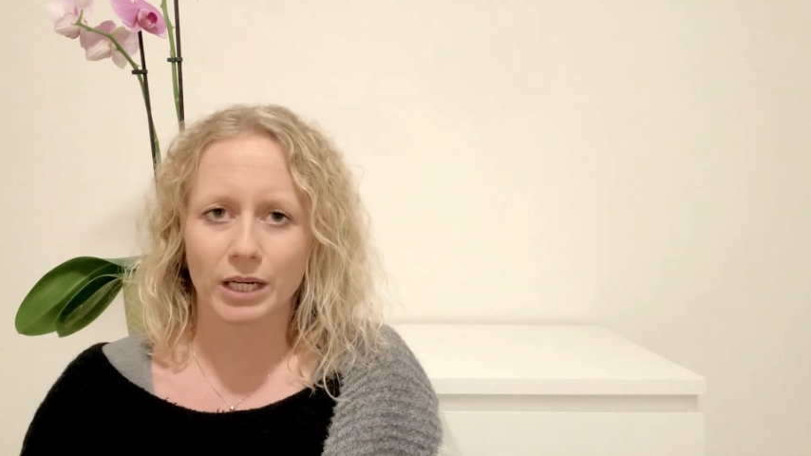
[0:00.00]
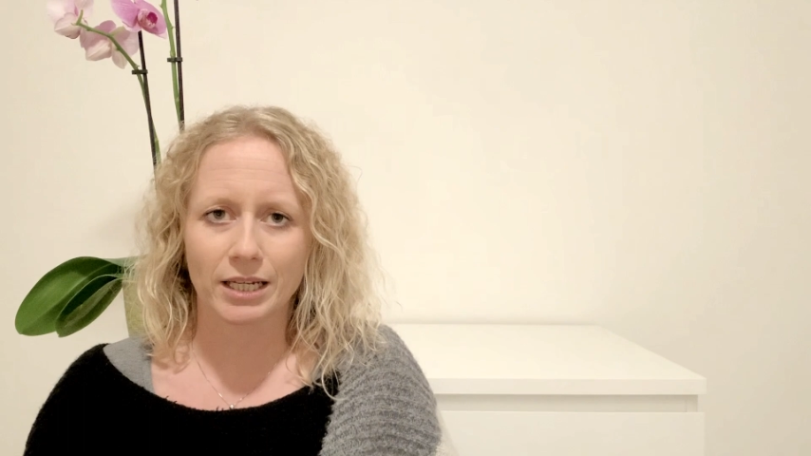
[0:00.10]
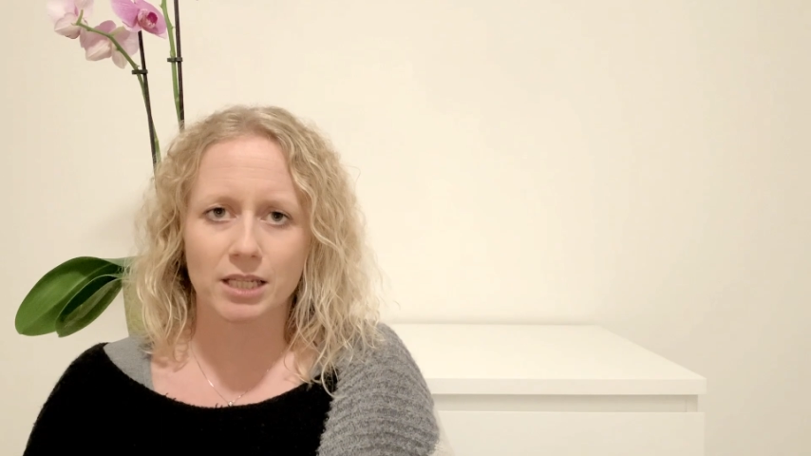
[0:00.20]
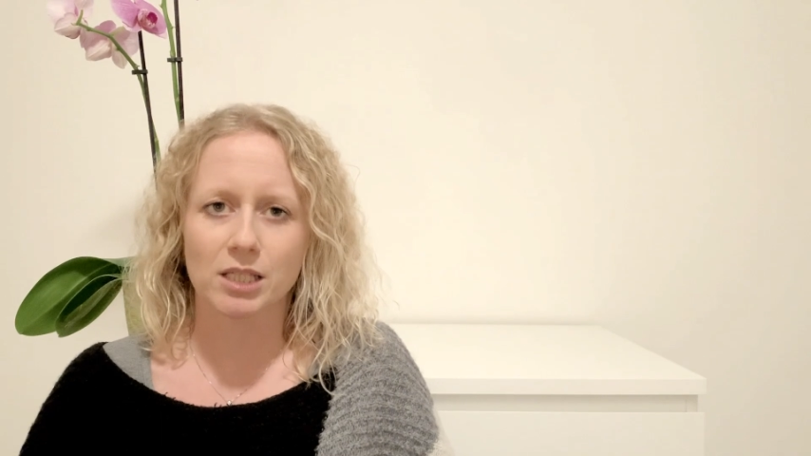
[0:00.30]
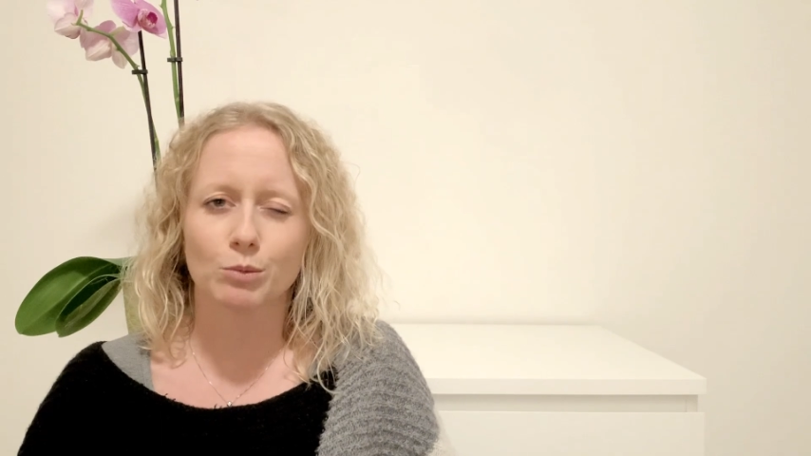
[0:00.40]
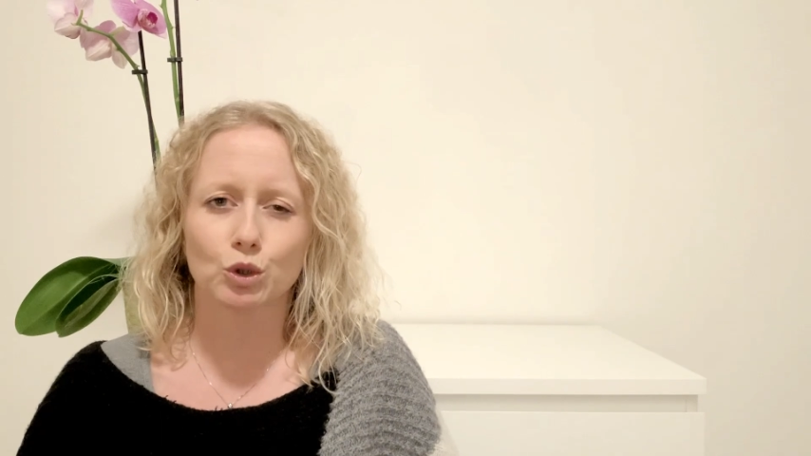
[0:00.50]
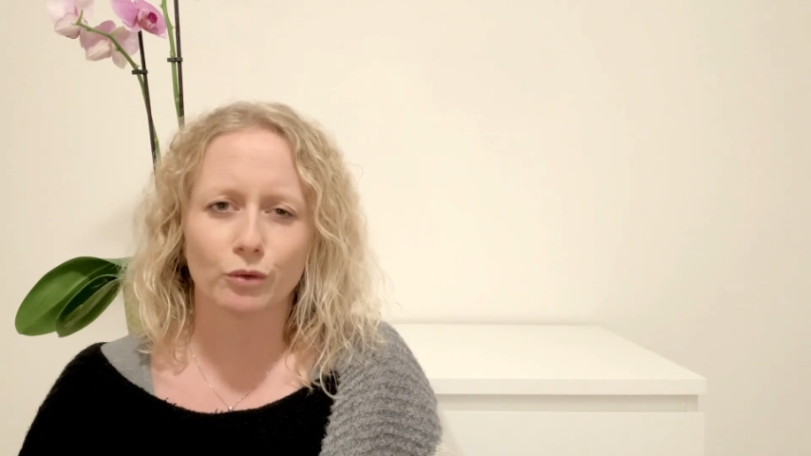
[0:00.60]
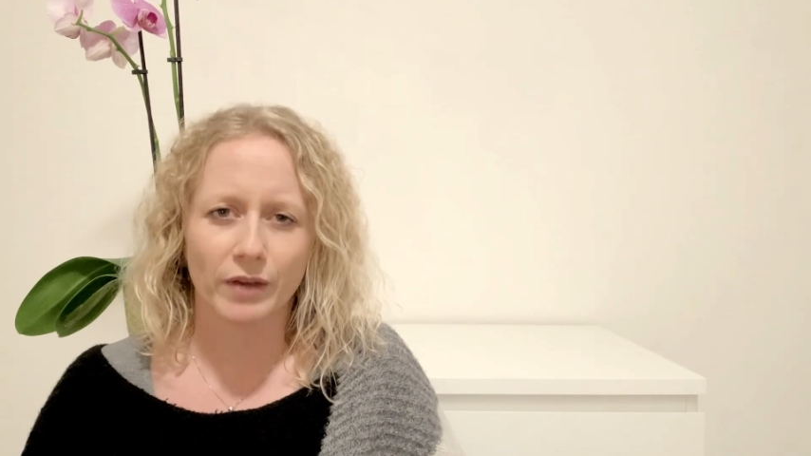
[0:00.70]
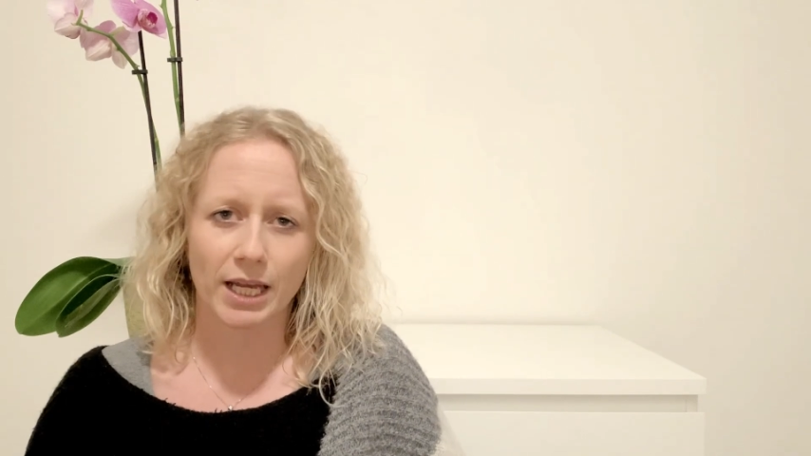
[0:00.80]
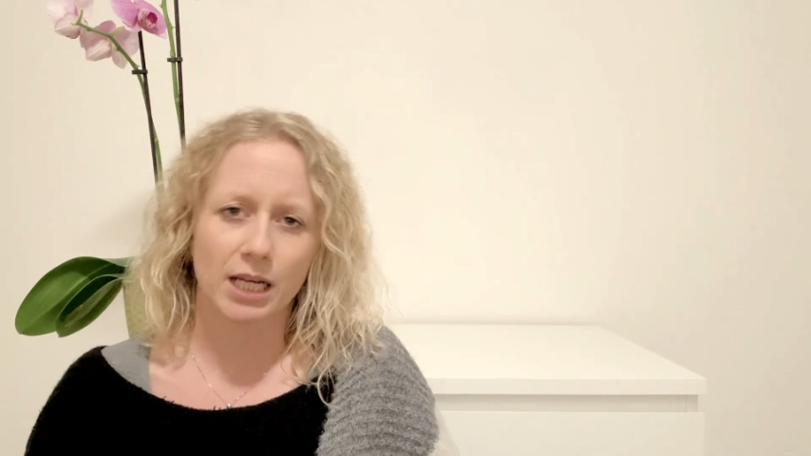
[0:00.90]
l'ennesimo
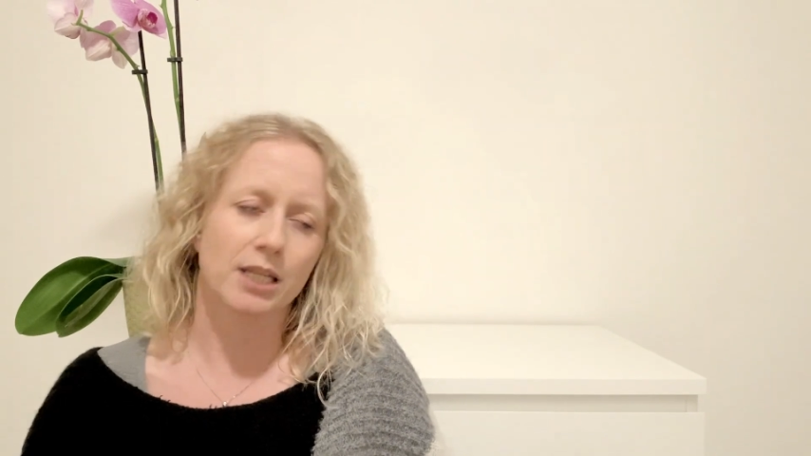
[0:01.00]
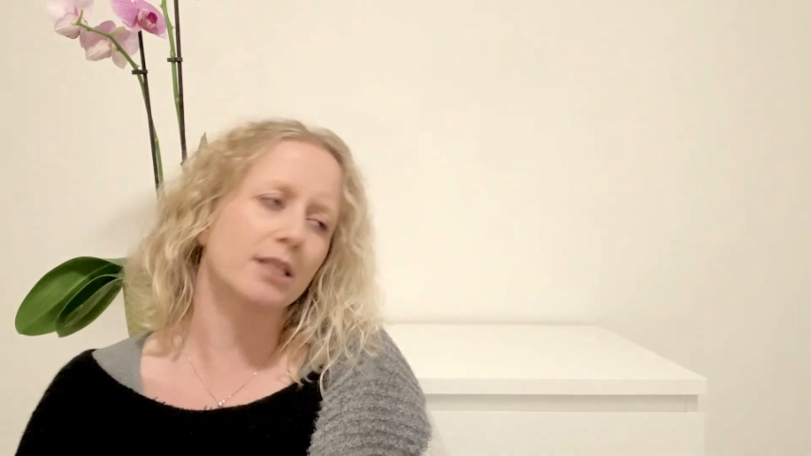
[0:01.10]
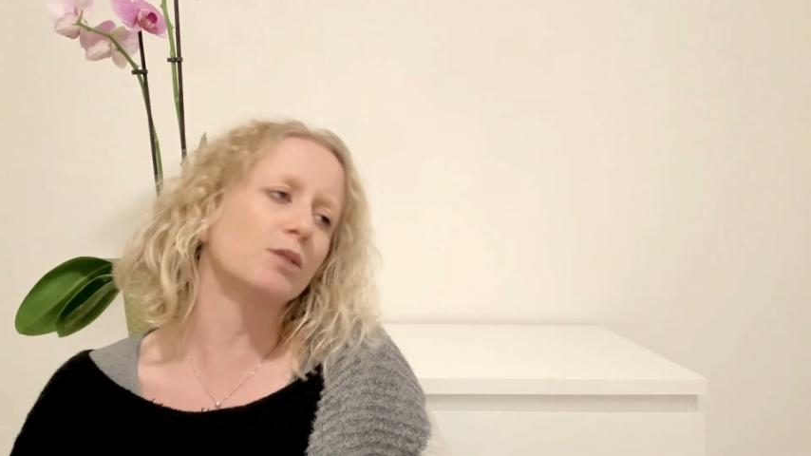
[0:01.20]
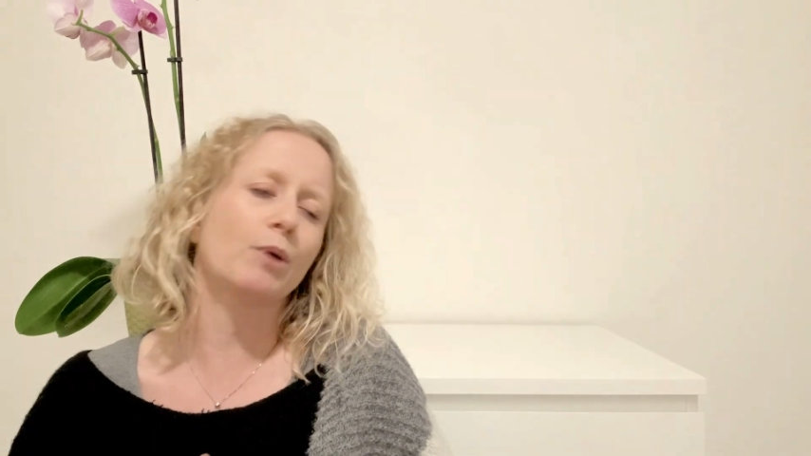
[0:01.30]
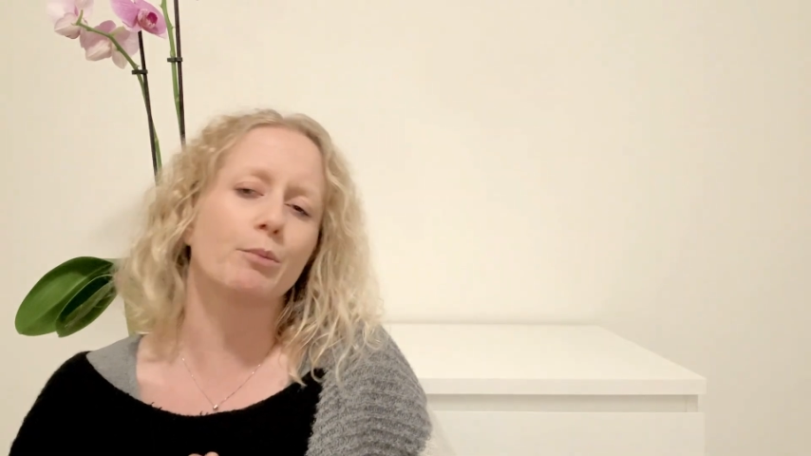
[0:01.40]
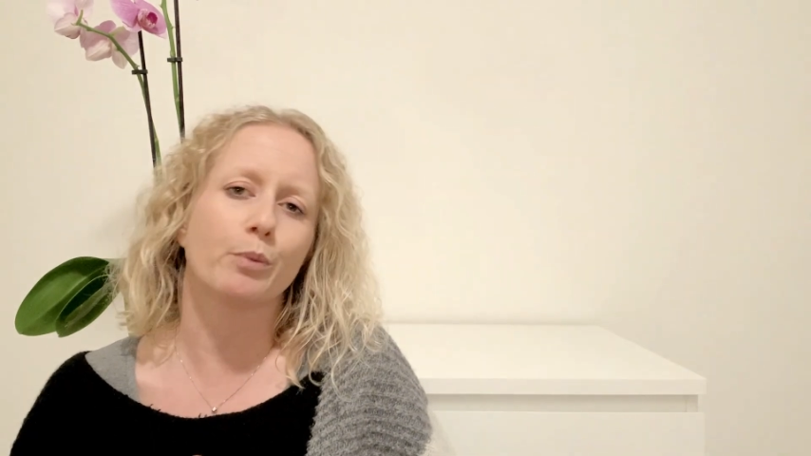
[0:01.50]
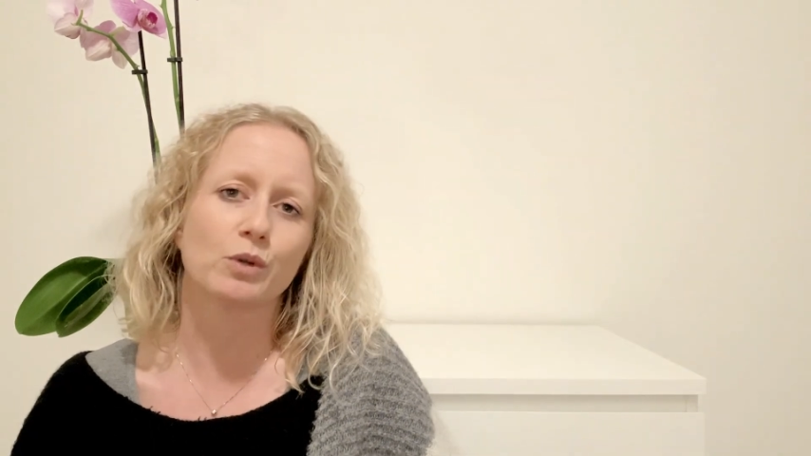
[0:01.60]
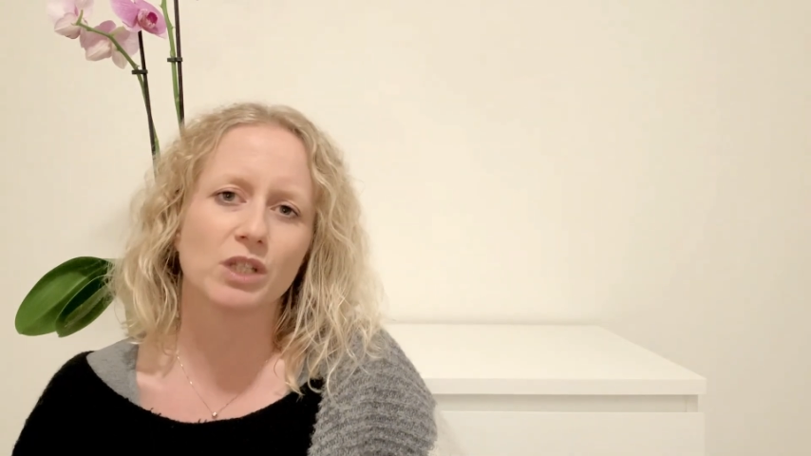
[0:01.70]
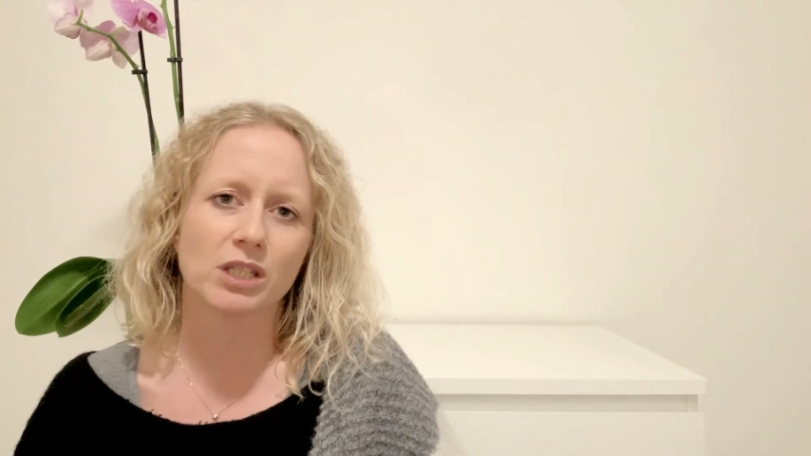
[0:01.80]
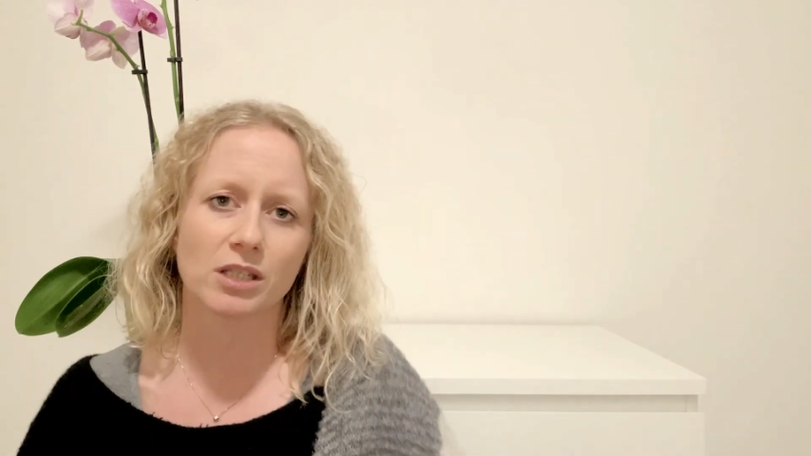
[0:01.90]
dovere, l'ennesima
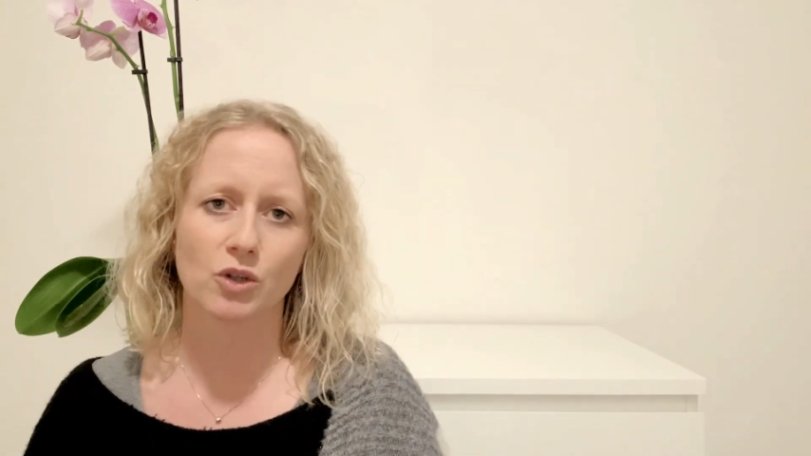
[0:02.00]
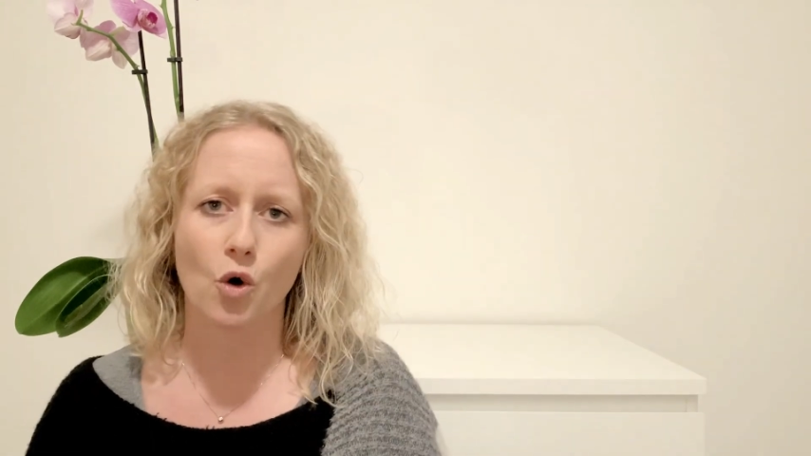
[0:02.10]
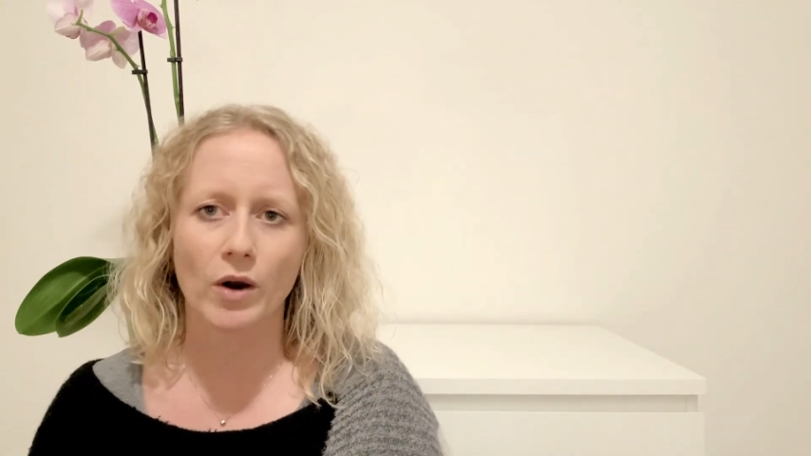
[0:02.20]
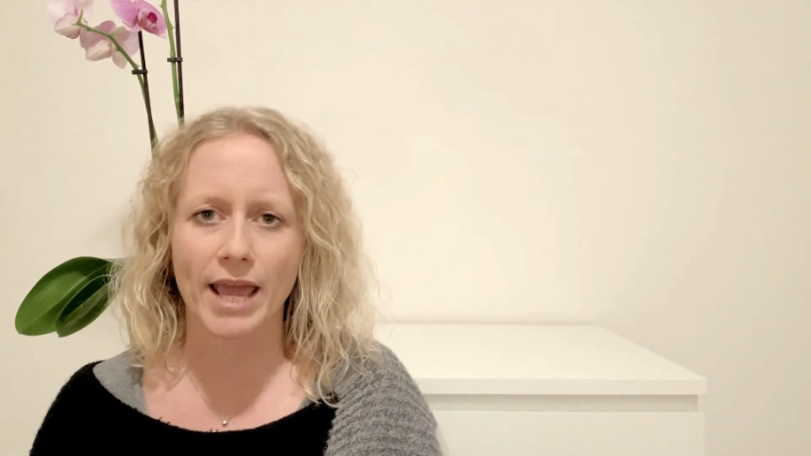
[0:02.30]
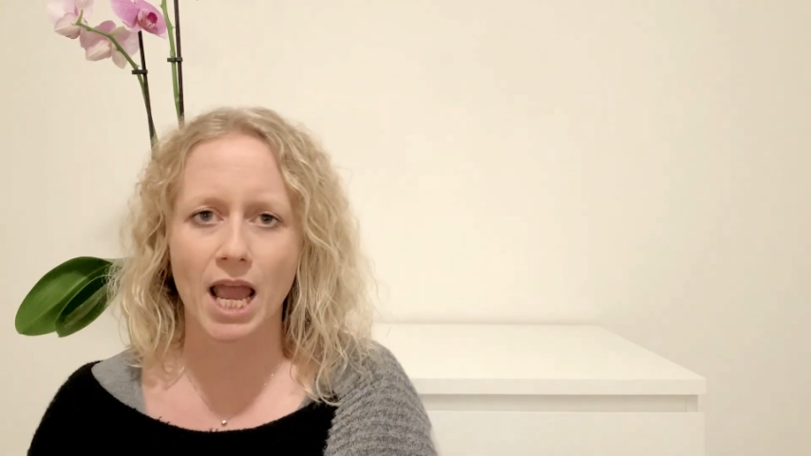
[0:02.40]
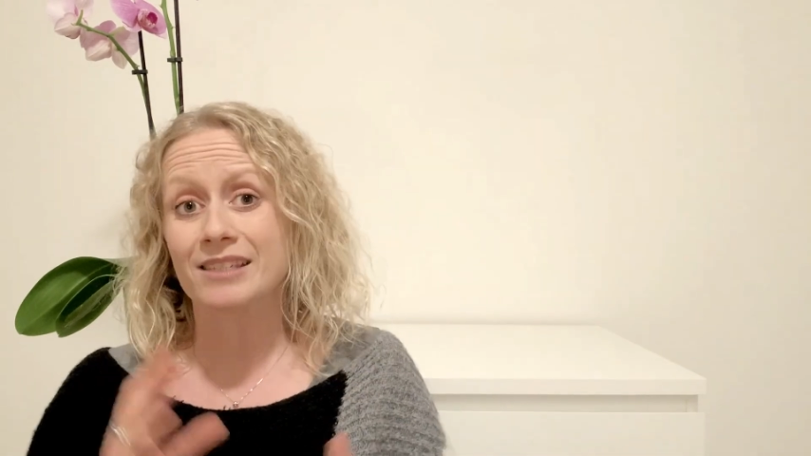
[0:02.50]
imposizione.